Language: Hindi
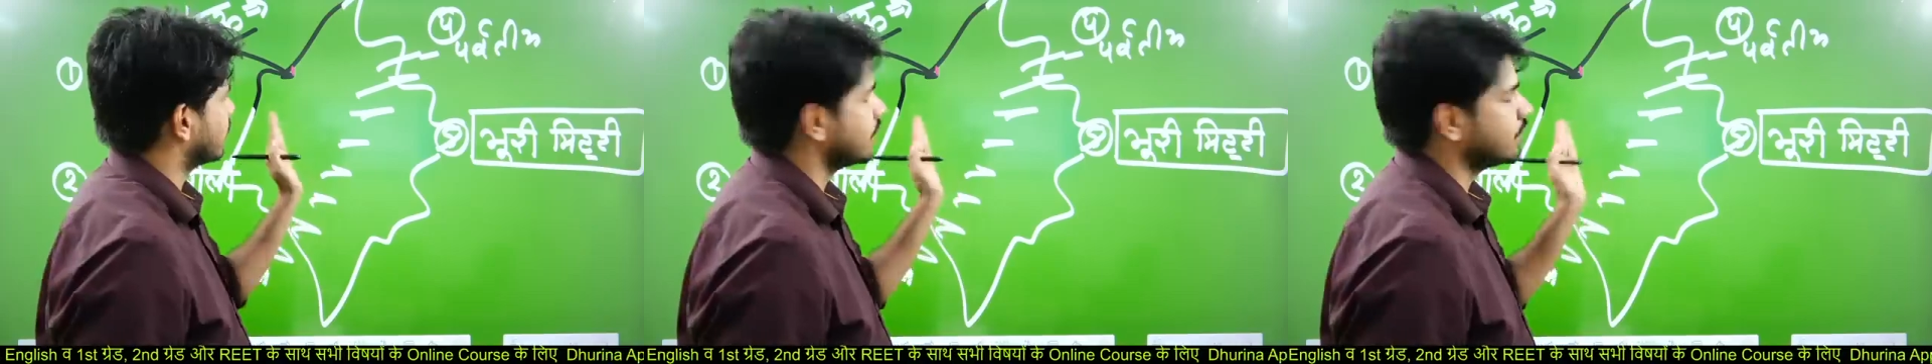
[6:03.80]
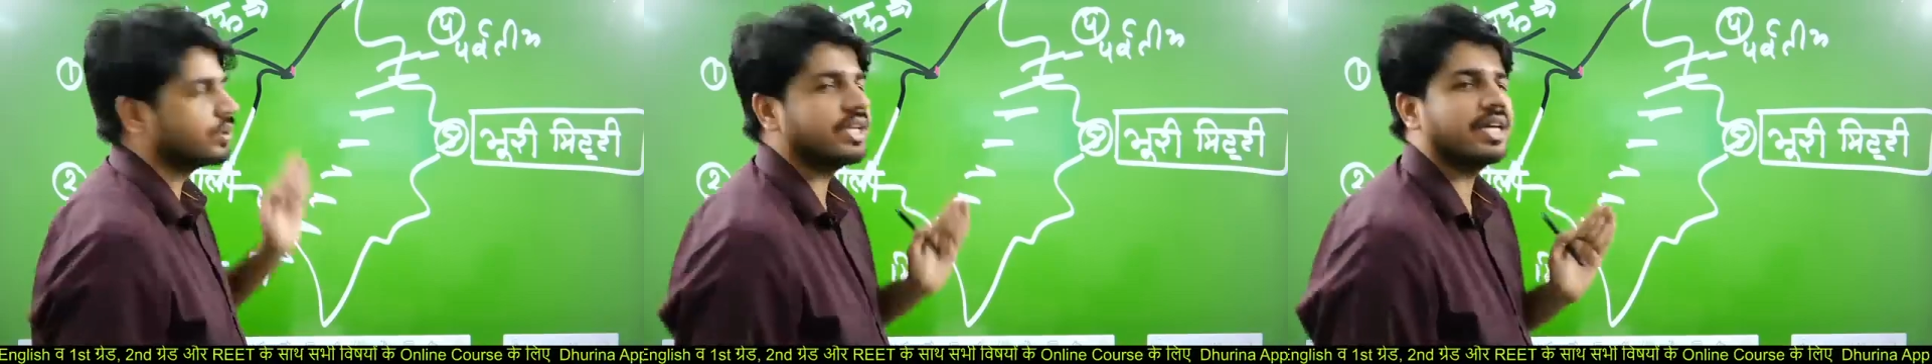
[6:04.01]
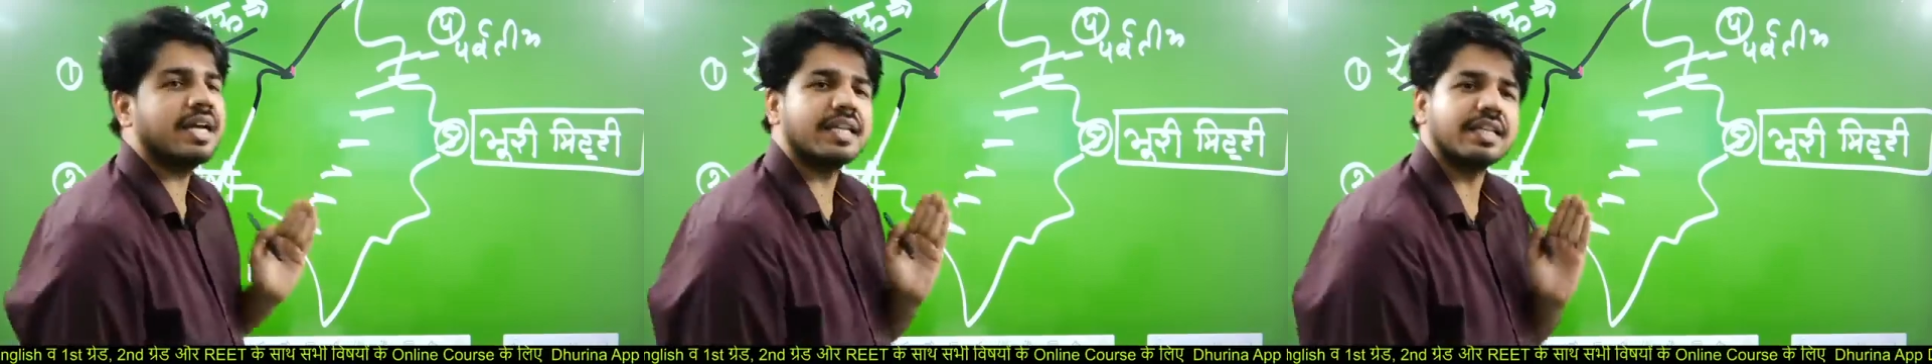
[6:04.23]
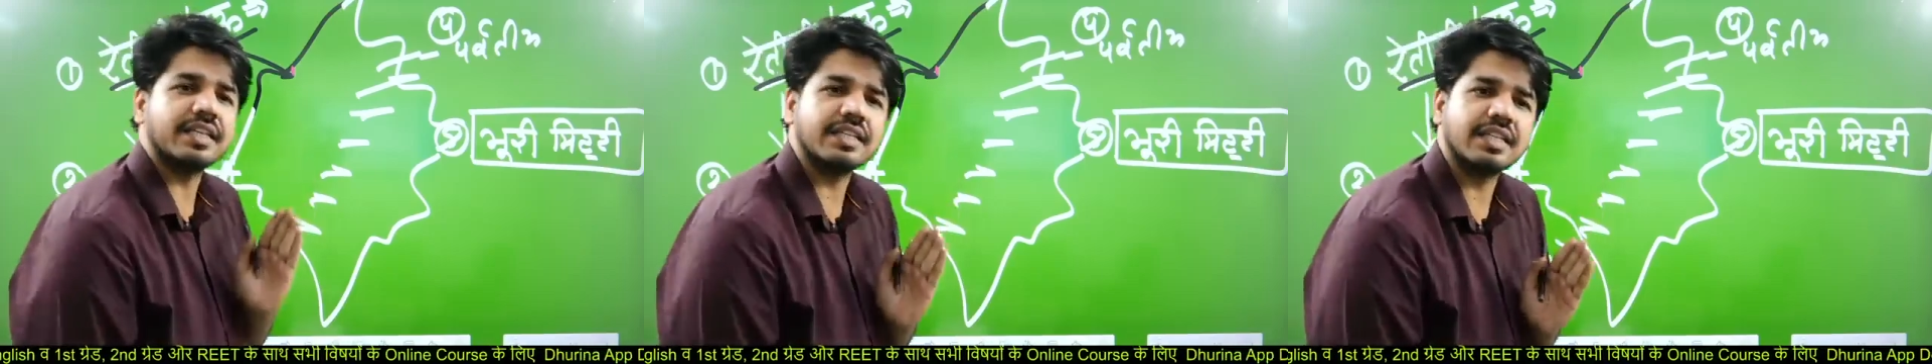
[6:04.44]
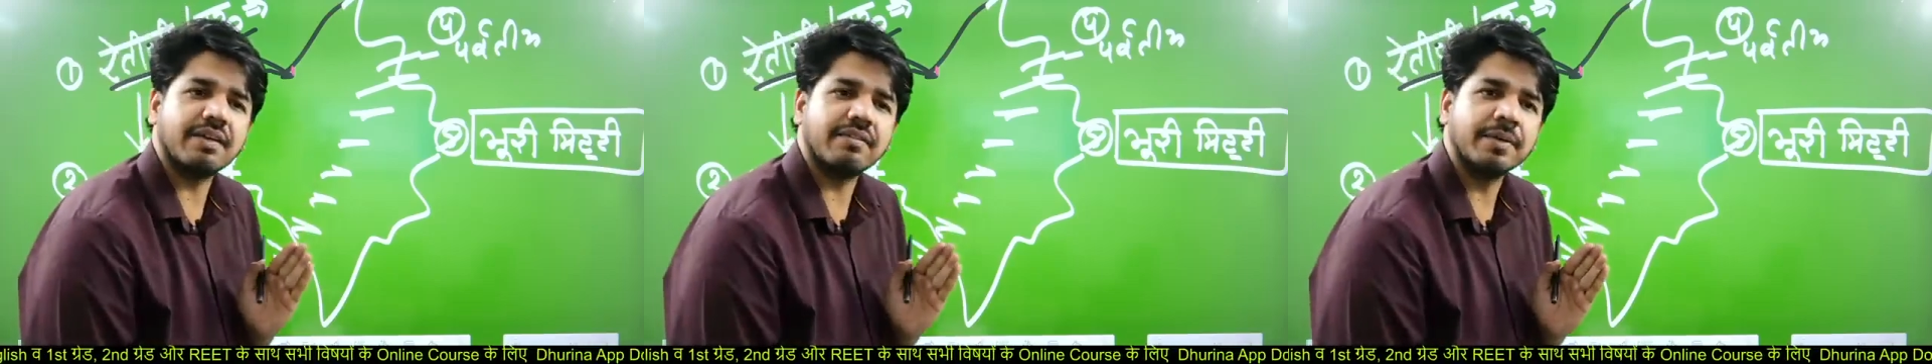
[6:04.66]
की थोड़ी
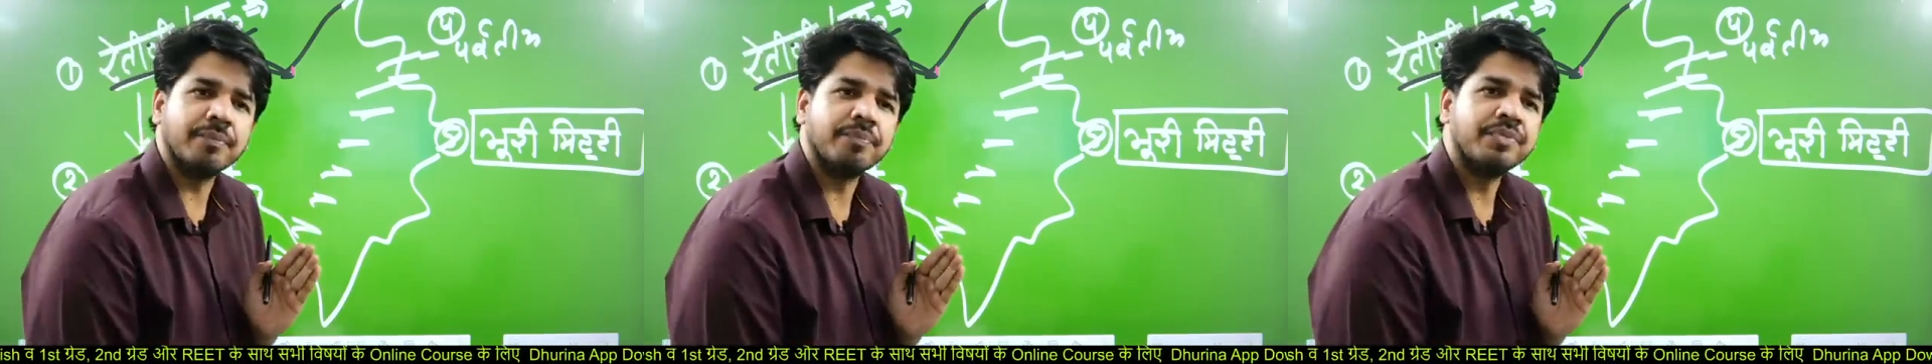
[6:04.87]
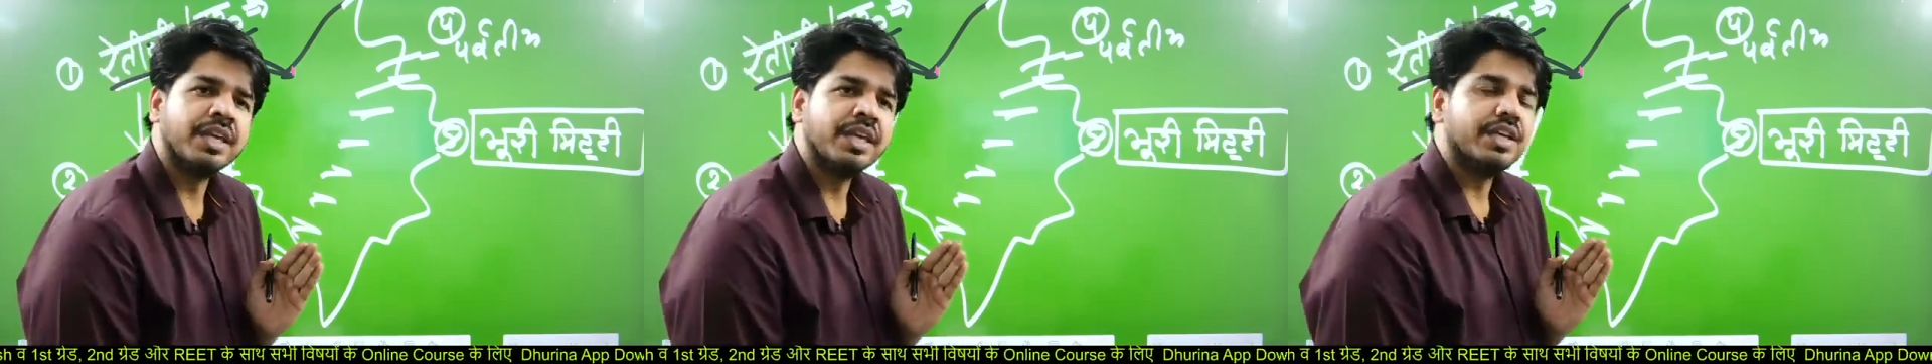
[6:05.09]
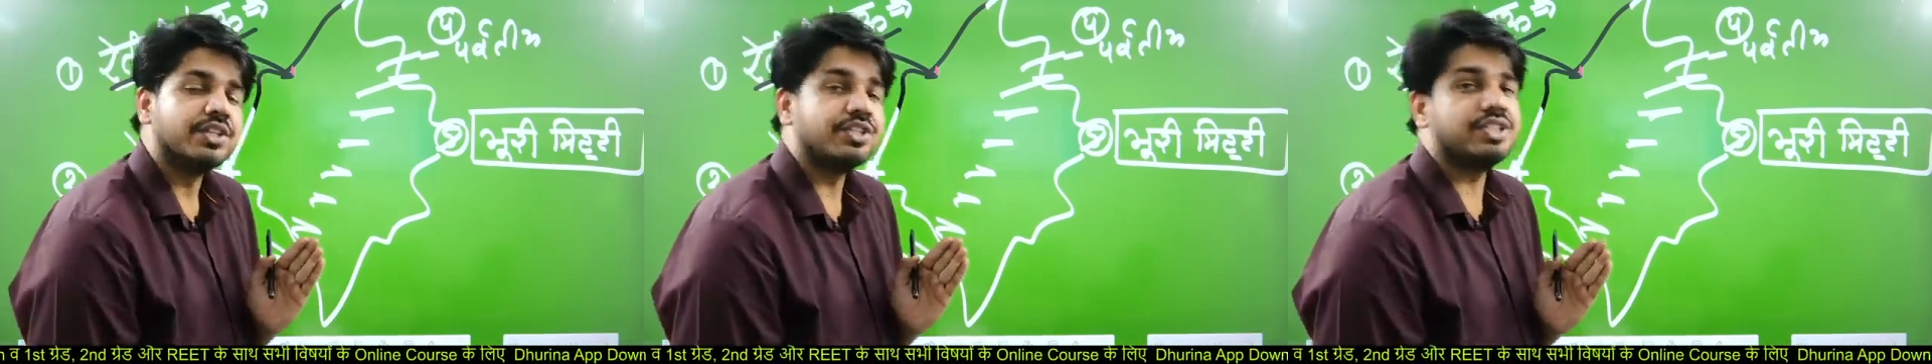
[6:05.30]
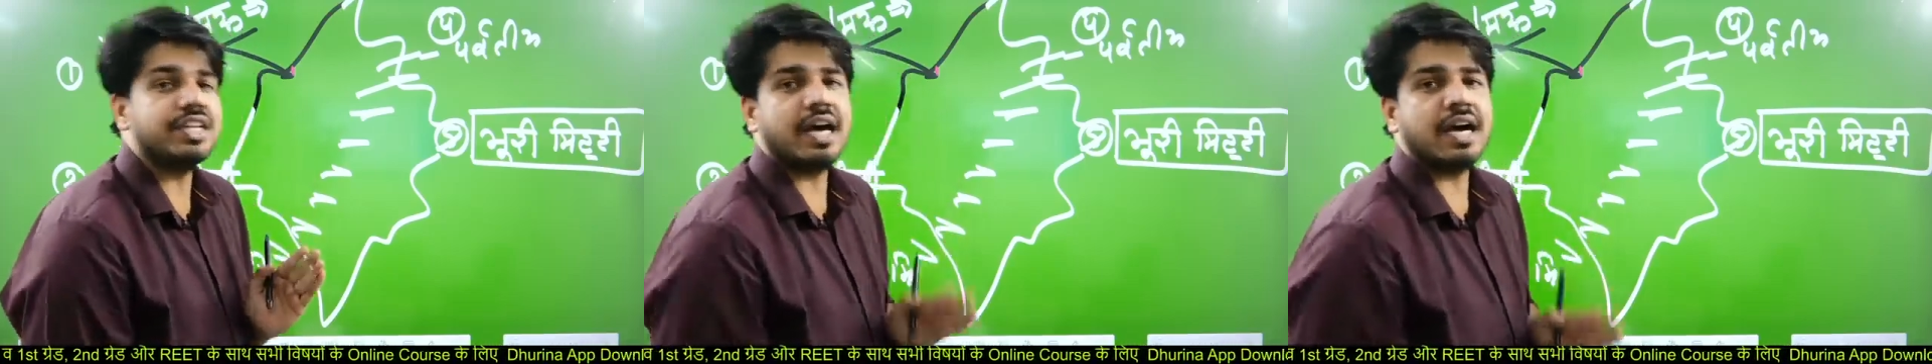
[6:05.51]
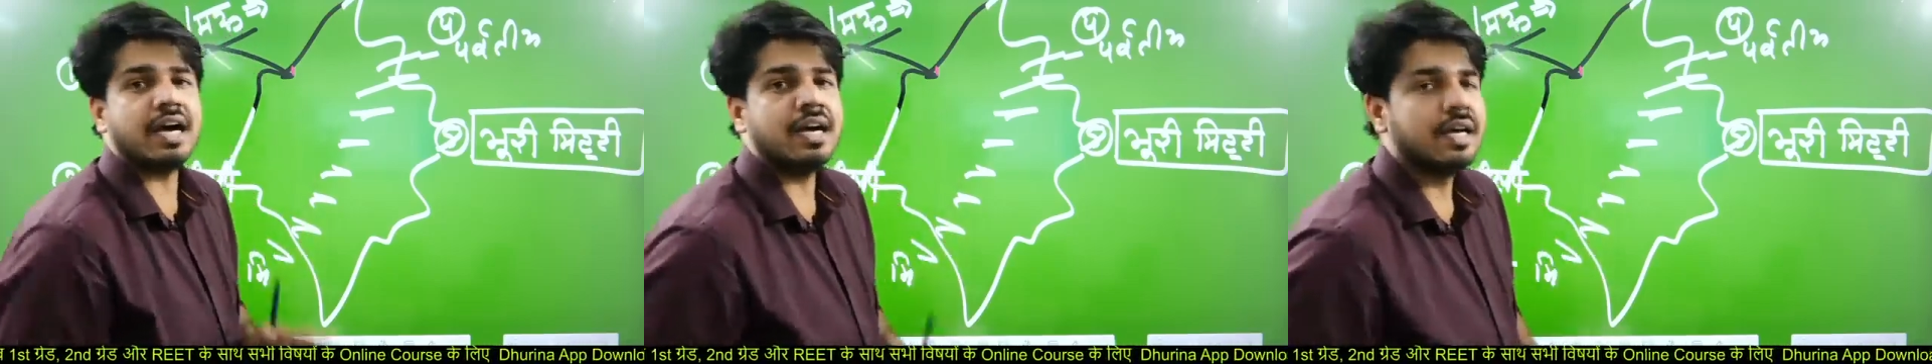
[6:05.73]
अधिकता है जिला